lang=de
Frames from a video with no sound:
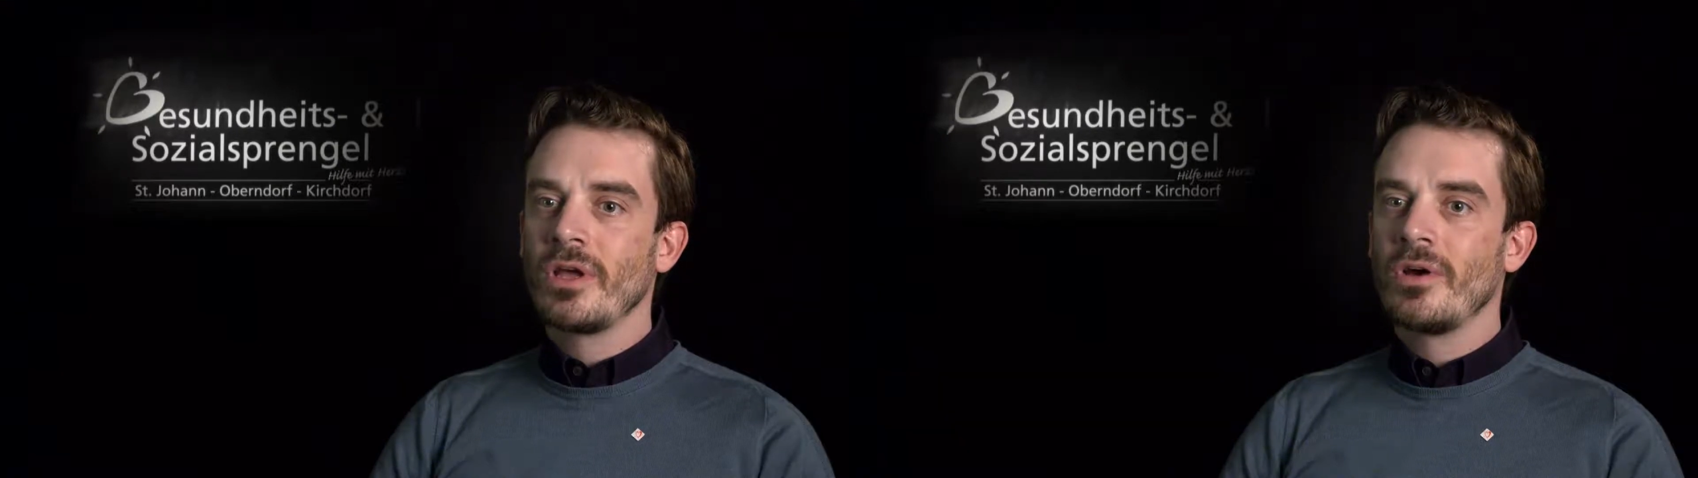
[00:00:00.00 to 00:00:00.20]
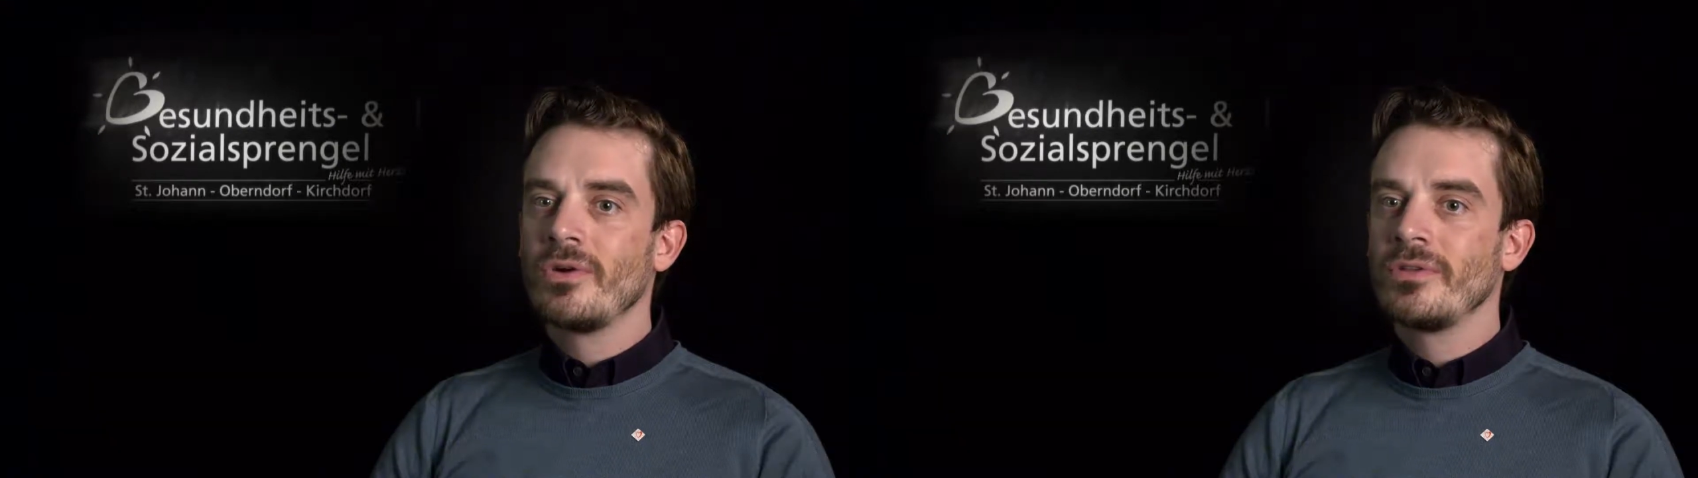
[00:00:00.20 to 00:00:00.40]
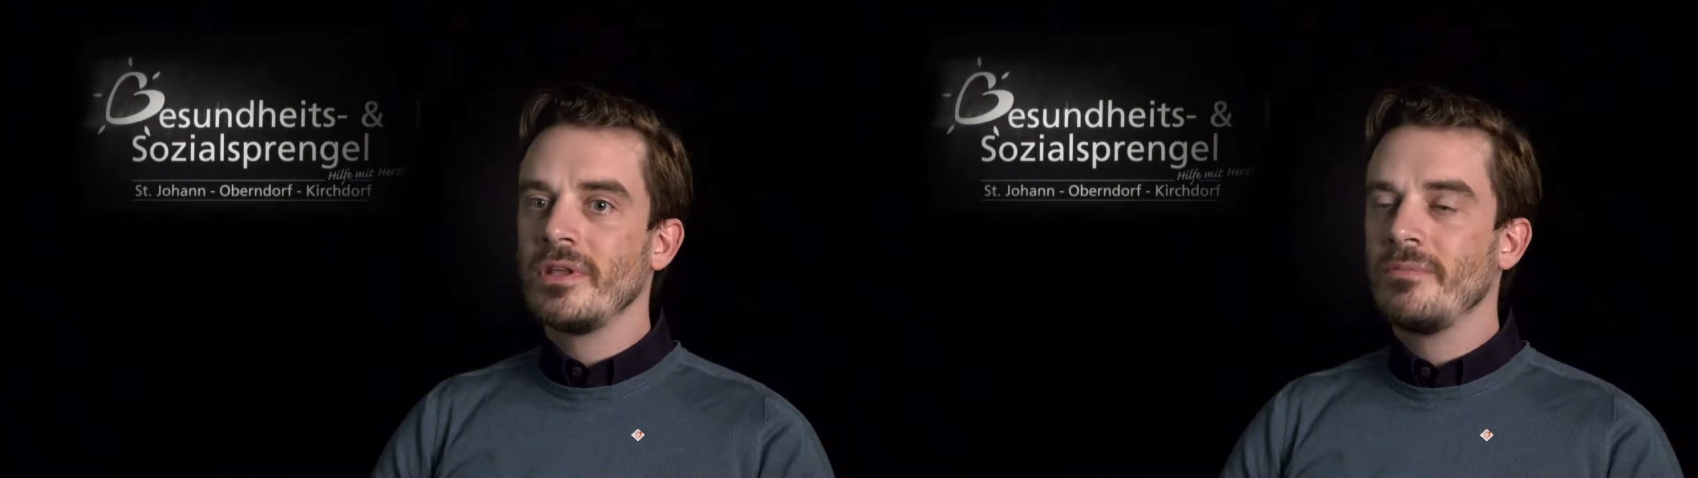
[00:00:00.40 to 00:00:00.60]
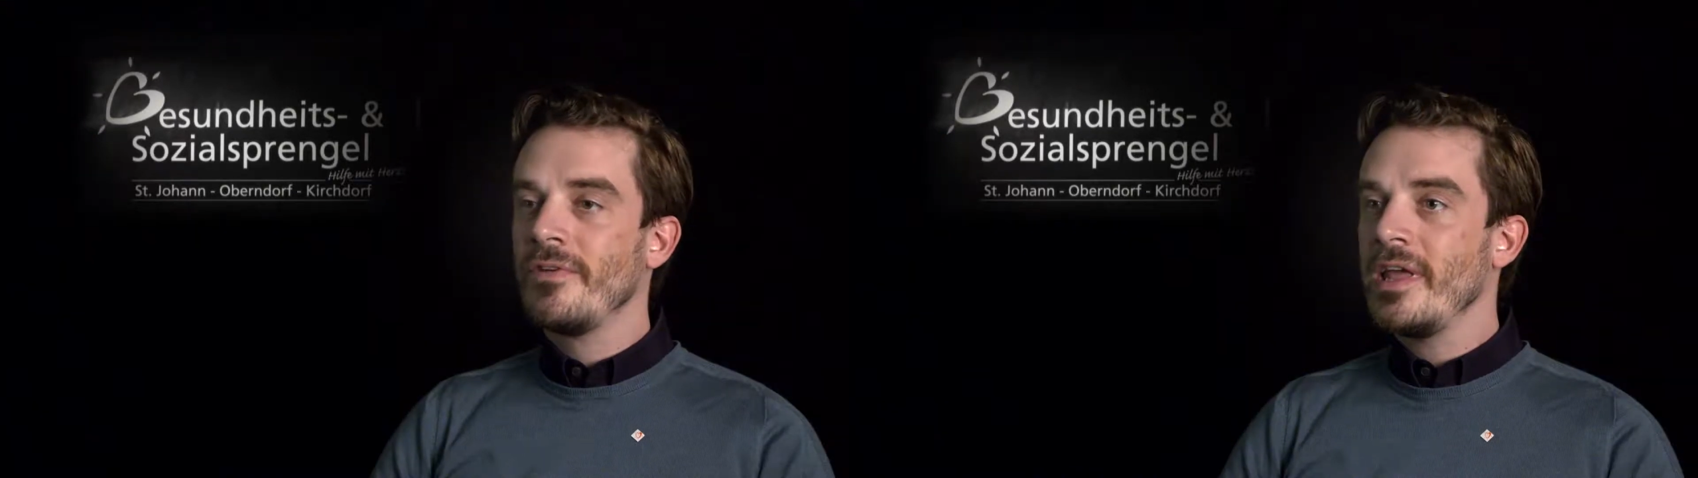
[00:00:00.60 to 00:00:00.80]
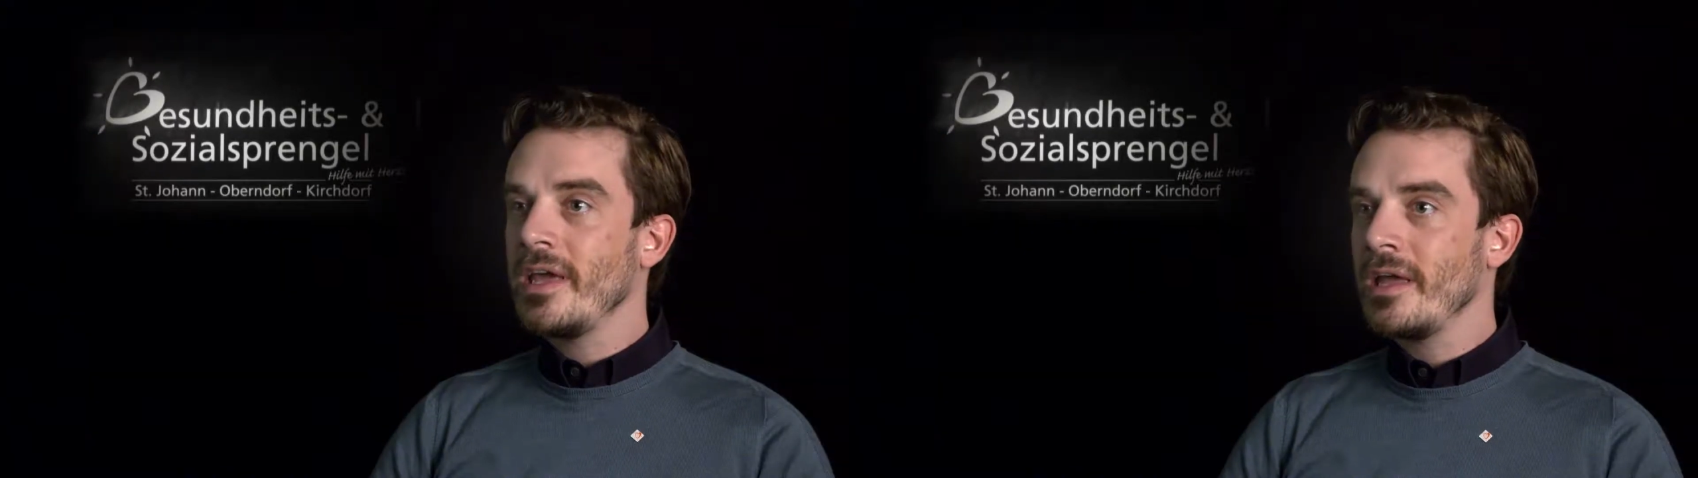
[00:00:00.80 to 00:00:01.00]
auch die
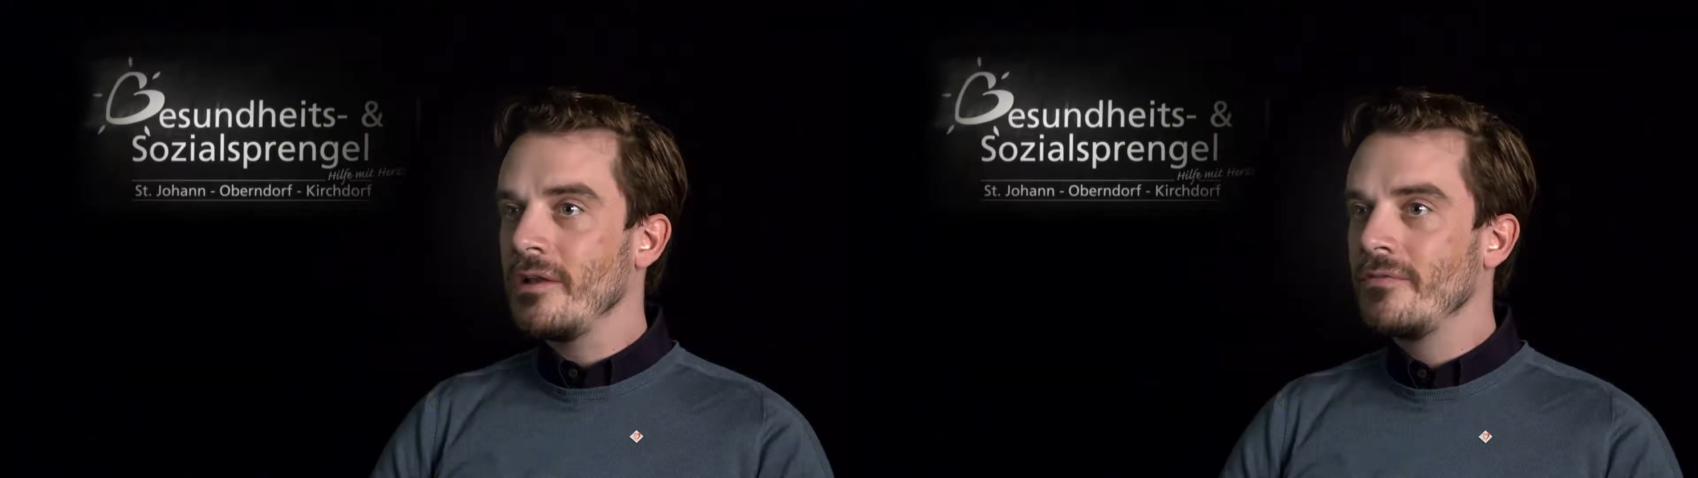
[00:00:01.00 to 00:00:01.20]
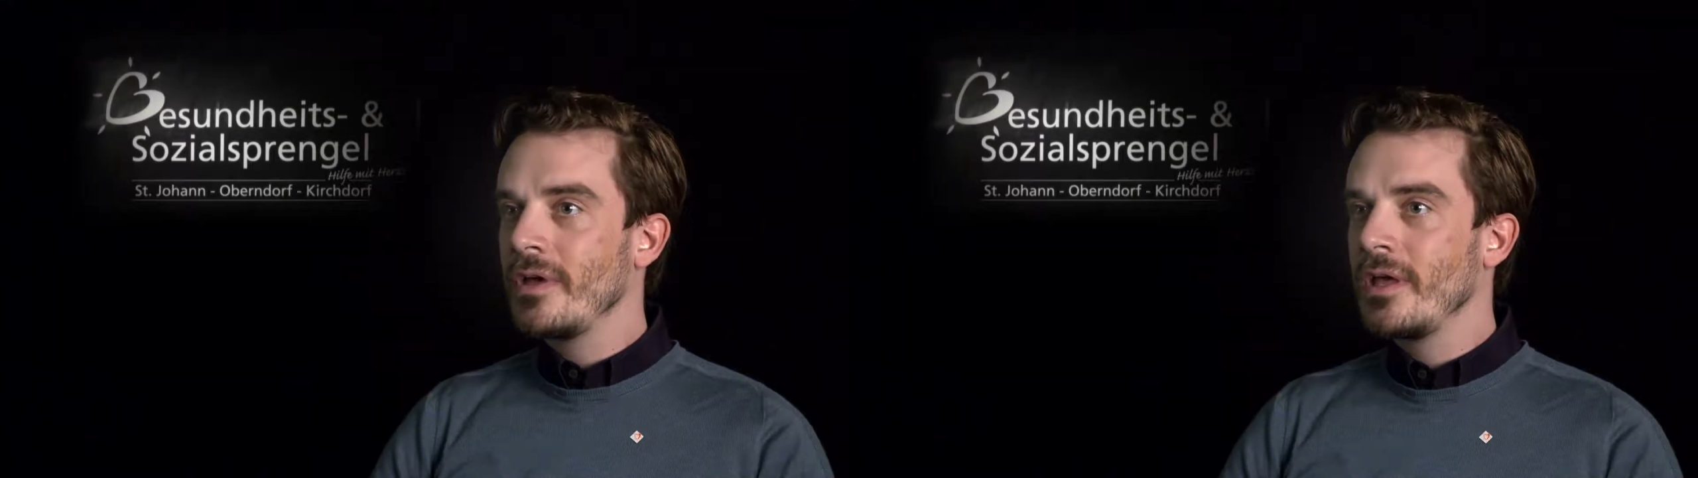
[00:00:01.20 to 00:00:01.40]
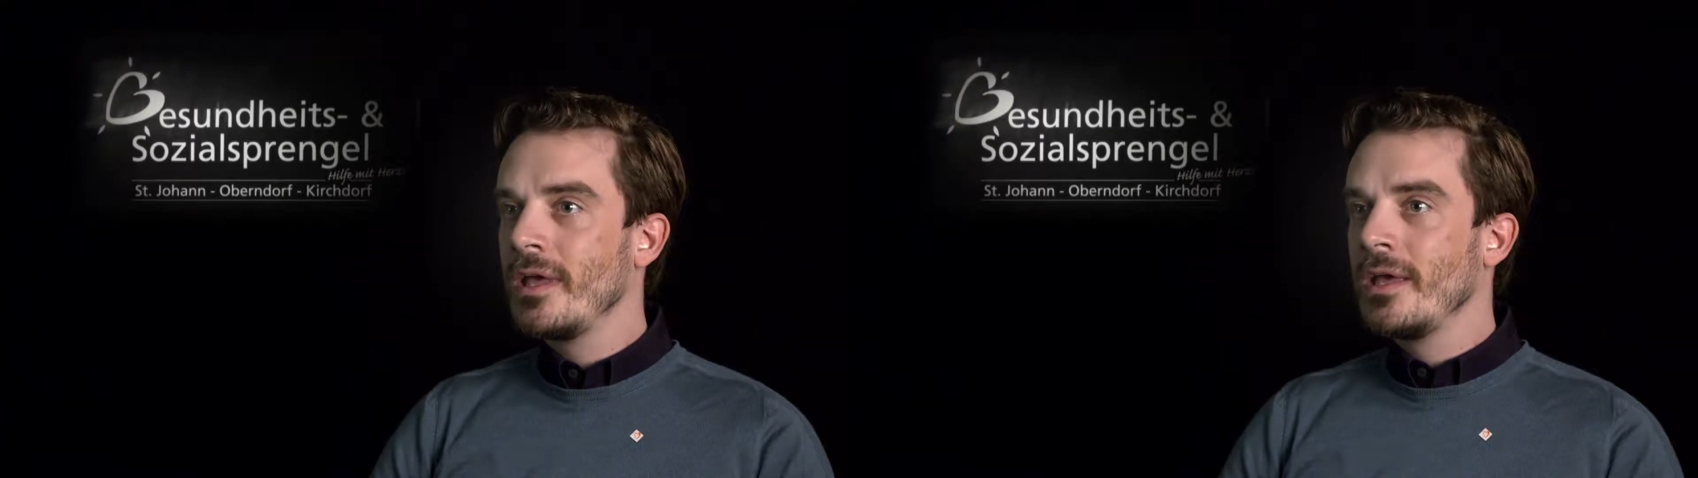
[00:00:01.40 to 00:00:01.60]
Pflegehilfe